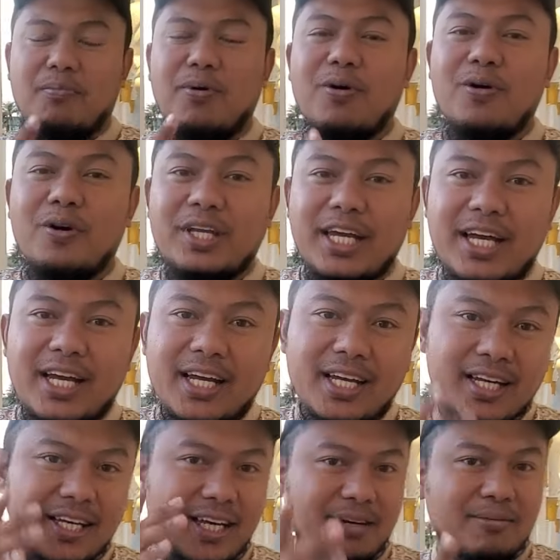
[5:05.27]
Pokoknya
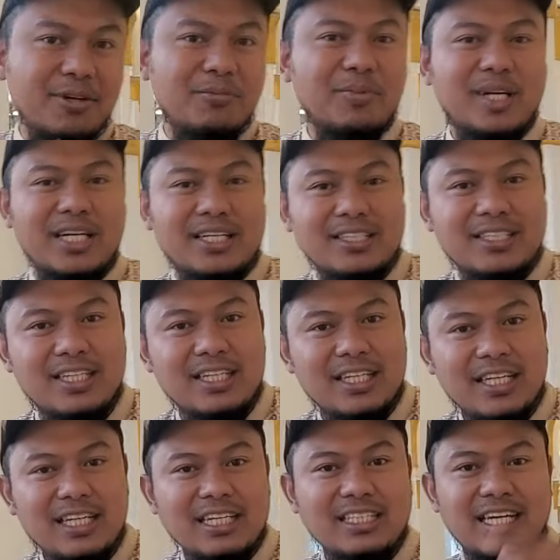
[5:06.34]
yang belum pernah ke
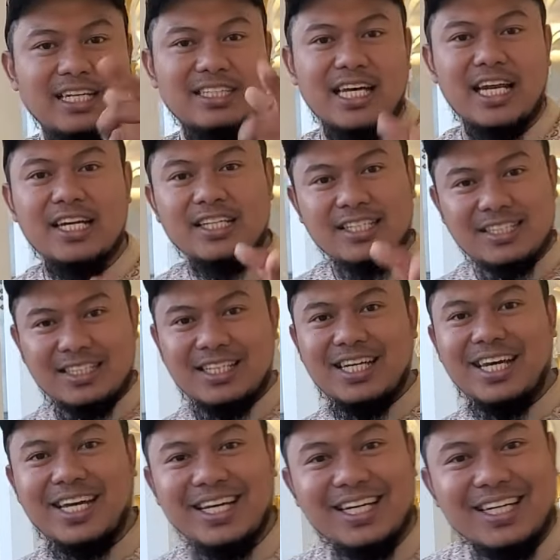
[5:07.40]
sini, saya saranin ke sini
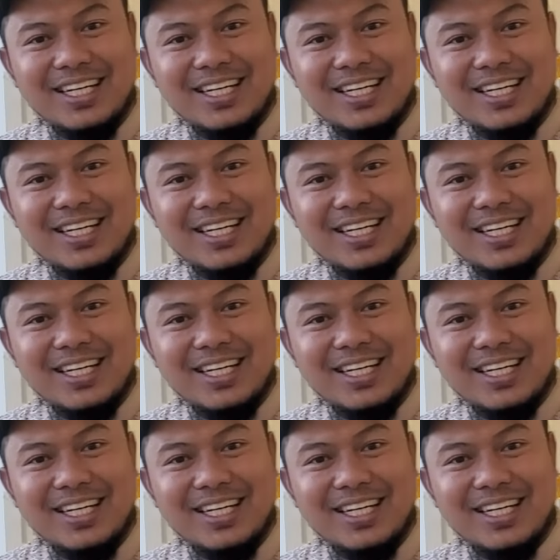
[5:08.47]
deh